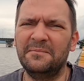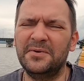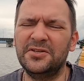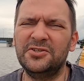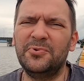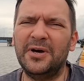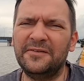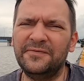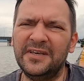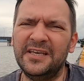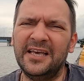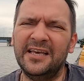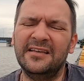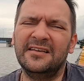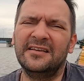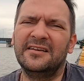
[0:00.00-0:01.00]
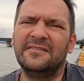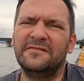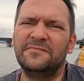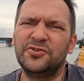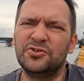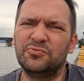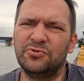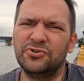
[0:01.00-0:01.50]
będzie łatwiej je w
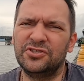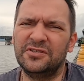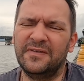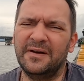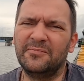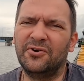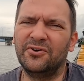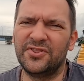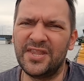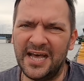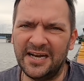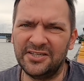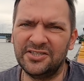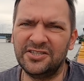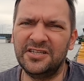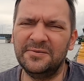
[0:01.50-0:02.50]
przyszłości Wam odnaleźć.